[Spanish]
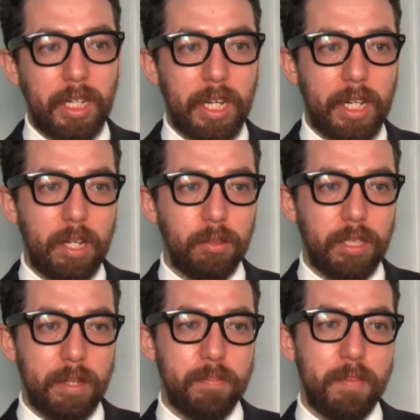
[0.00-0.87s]
el que
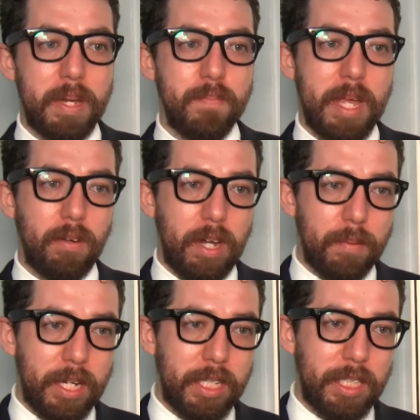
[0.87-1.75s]
causa primero la
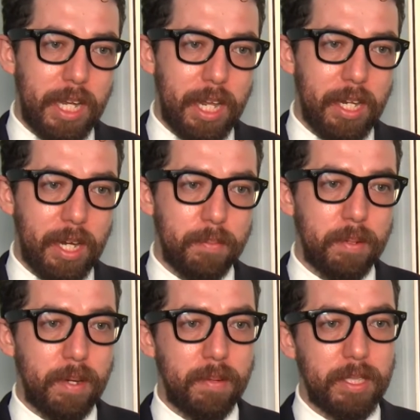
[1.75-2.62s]
varicela, la
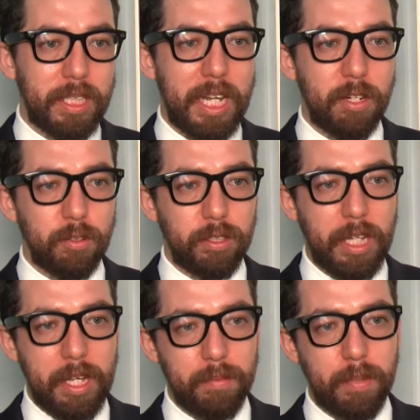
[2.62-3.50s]
primera vez que nos
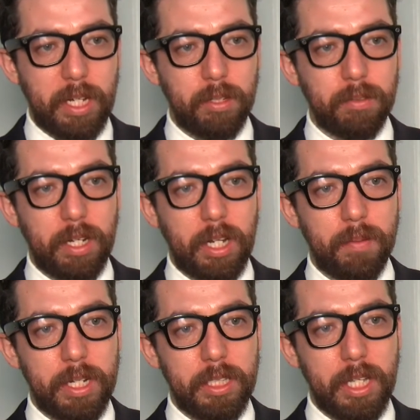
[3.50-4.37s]
da va a causar la
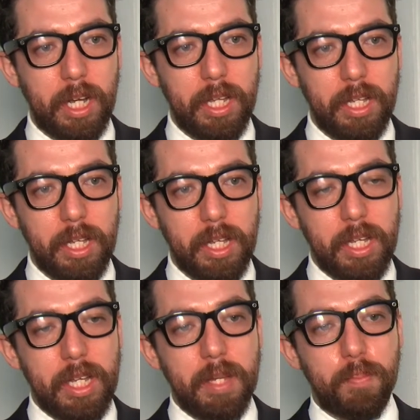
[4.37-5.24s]
varicela
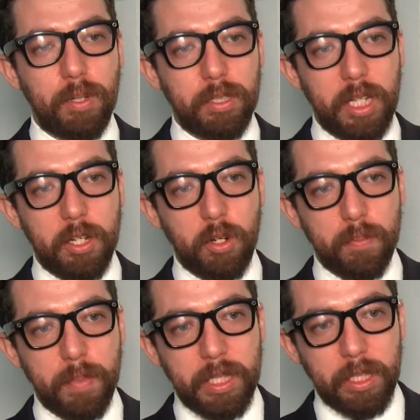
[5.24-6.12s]
y
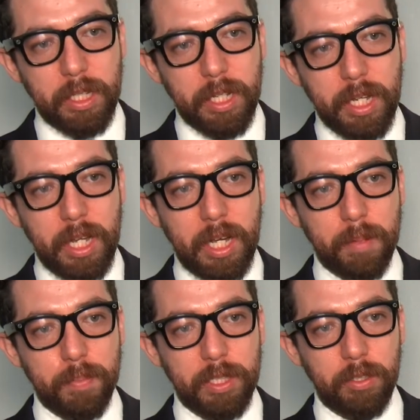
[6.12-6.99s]
posteriormente el herpes